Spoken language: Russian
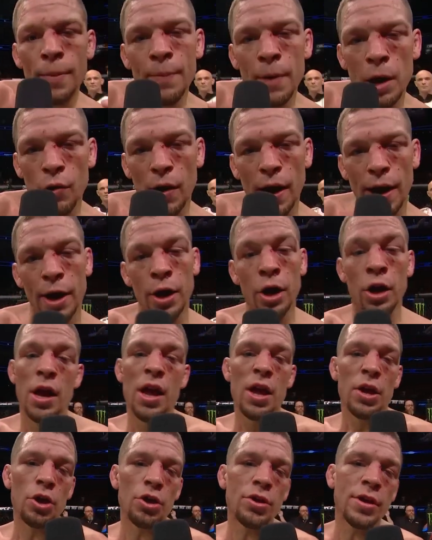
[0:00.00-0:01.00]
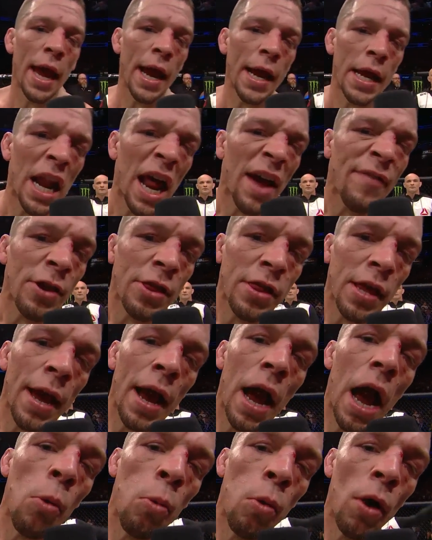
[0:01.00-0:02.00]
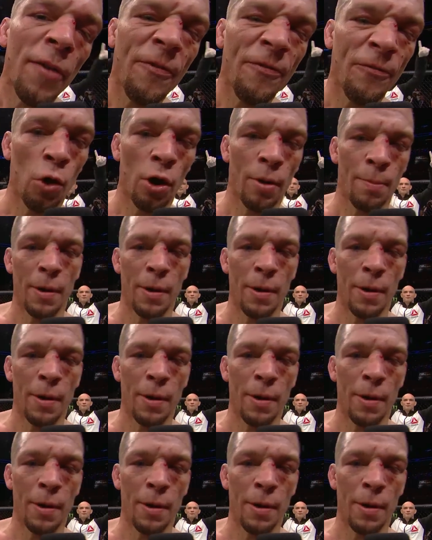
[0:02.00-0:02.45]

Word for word: и вызвав ирландца на поединок после матчевом